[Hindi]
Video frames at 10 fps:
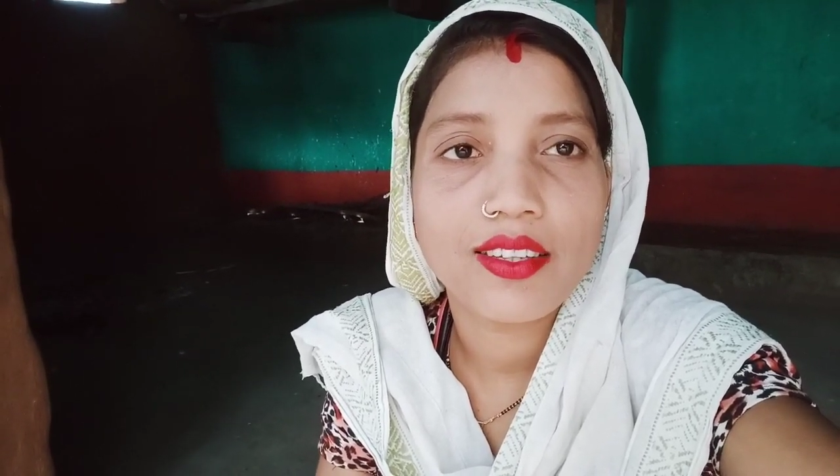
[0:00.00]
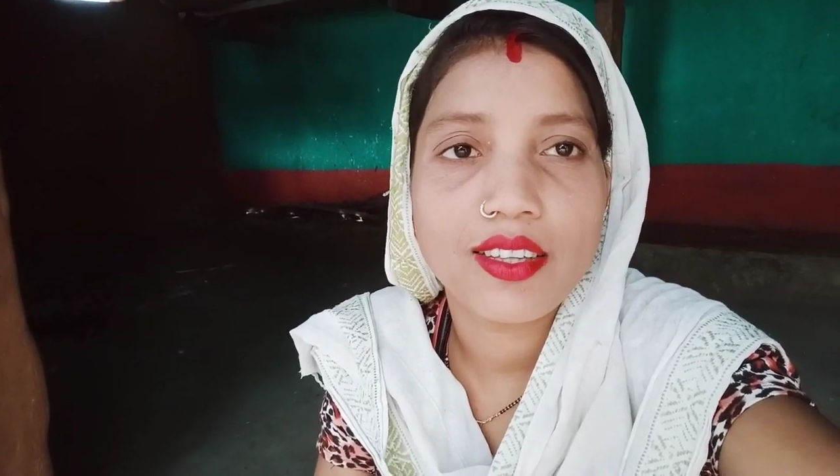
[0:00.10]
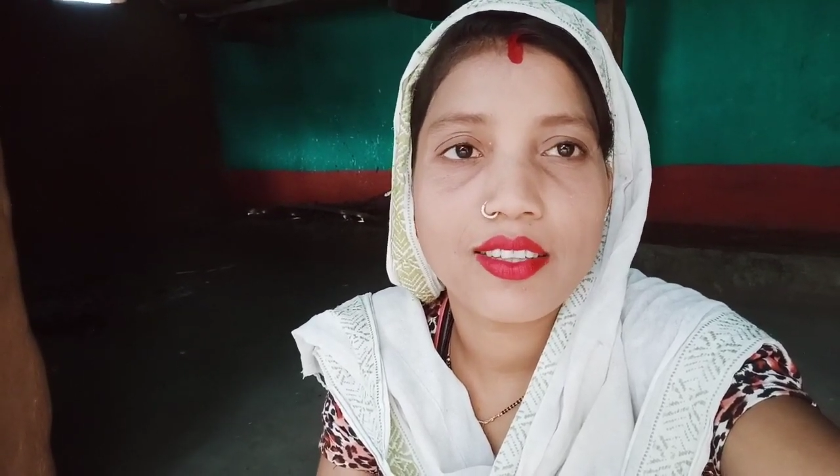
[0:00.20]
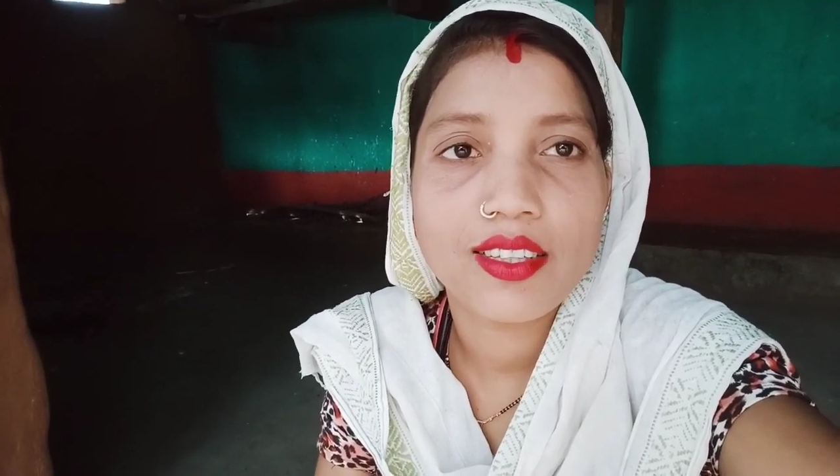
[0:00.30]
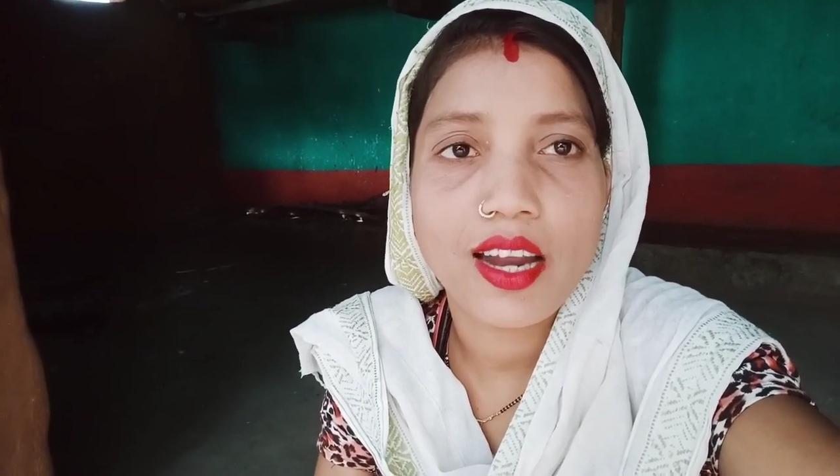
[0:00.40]

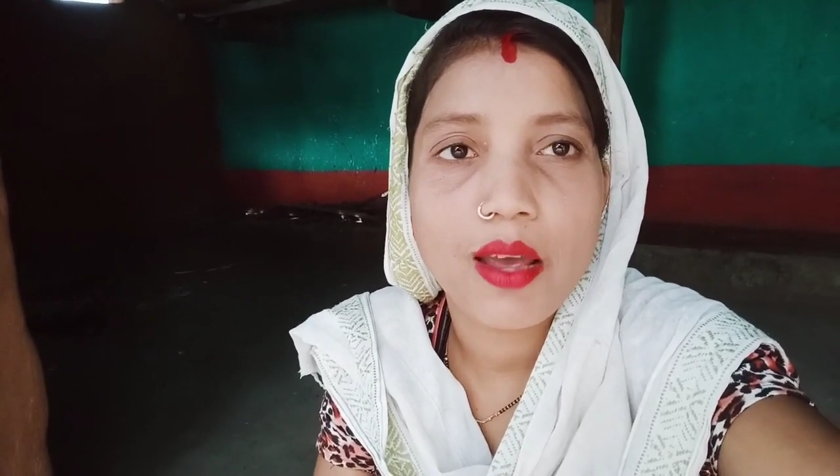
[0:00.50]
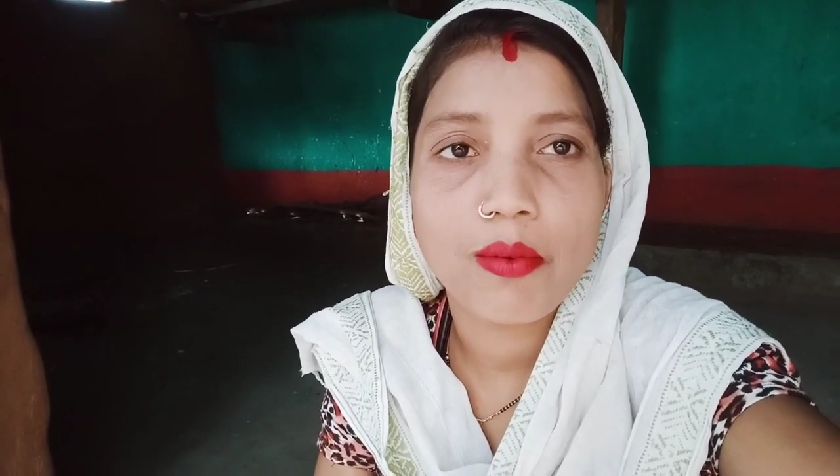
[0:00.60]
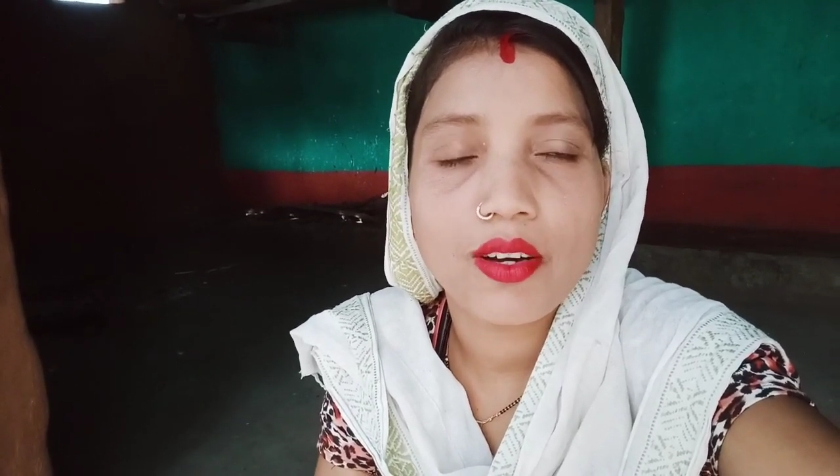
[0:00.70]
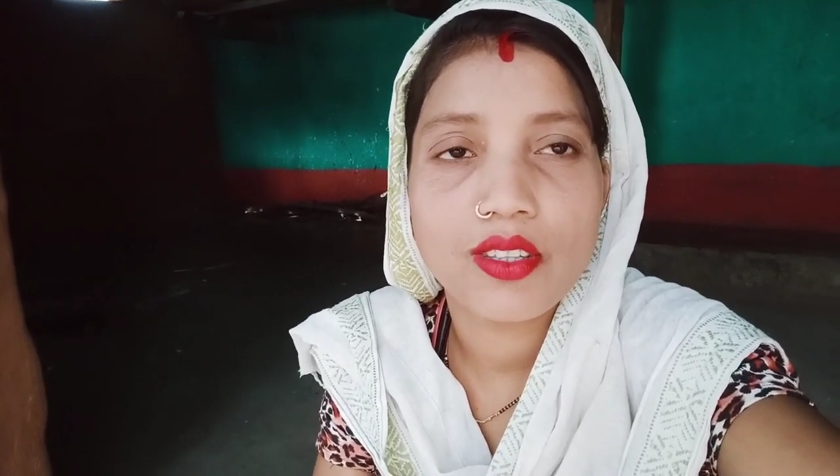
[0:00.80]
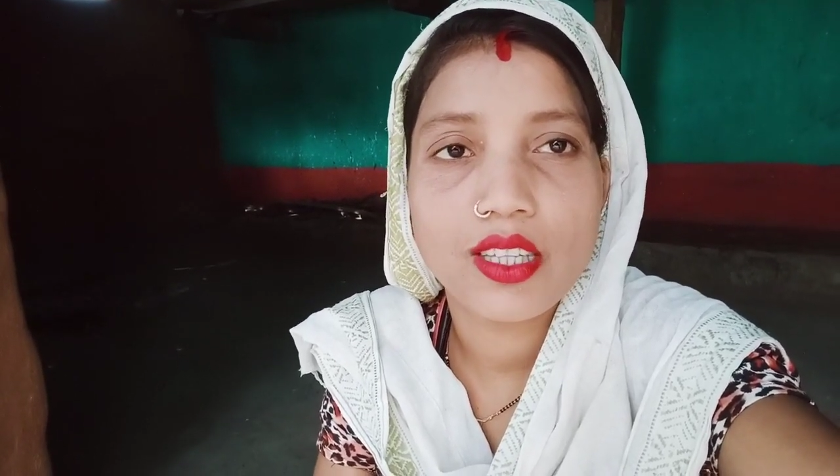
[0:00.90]
सब्सक्राइब
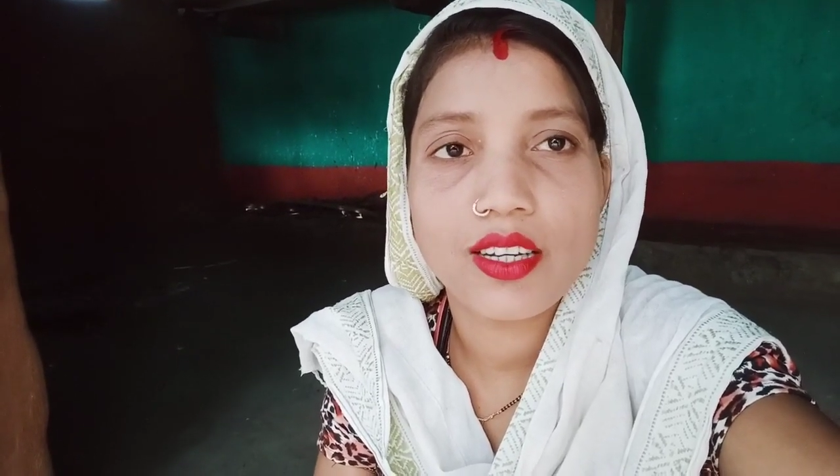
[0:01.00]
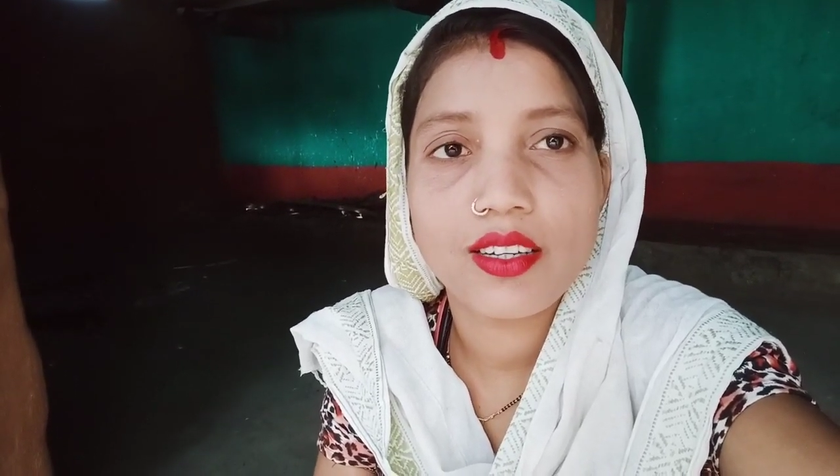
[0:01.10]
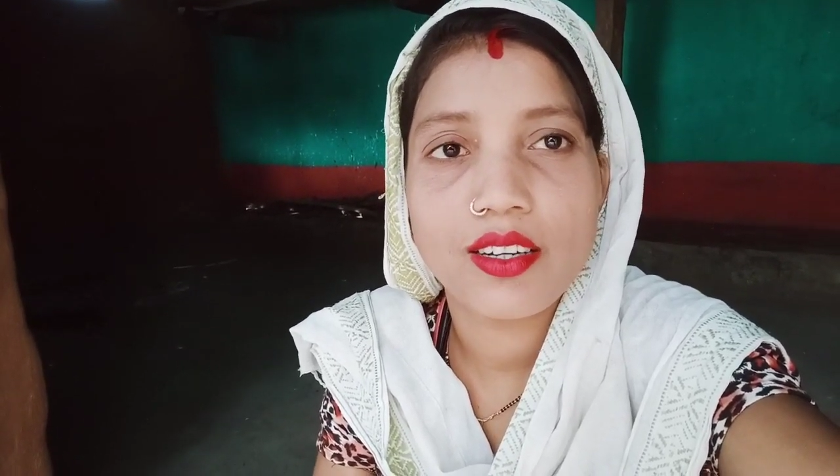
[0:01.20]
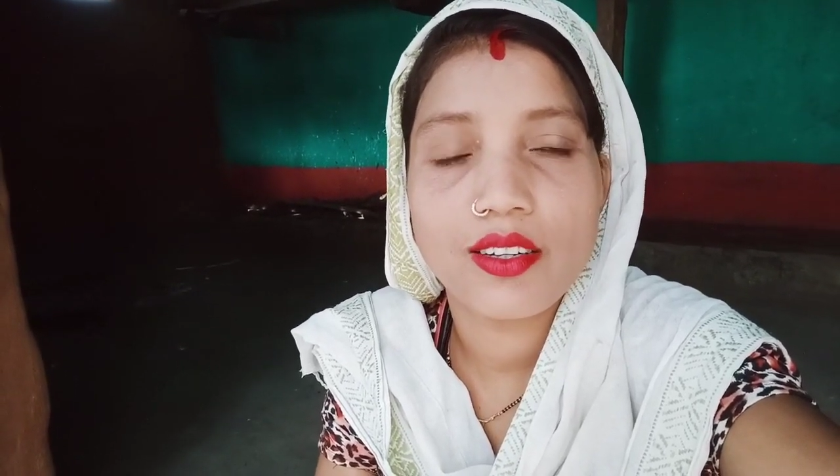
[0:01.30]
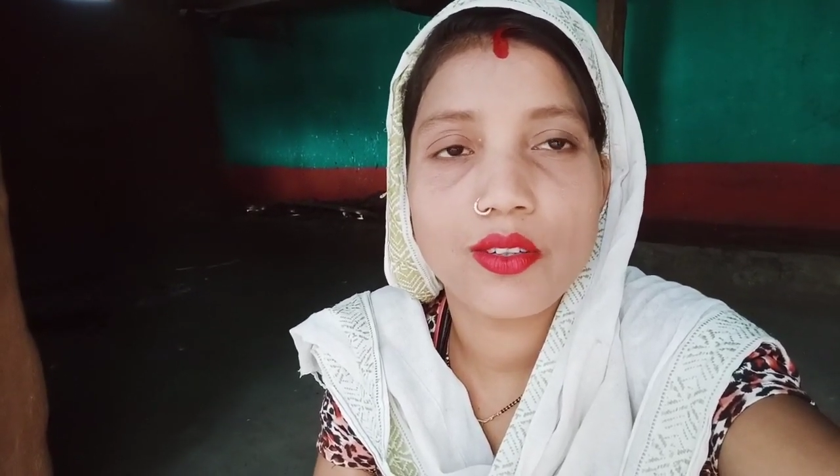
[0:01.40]
और शेयर कर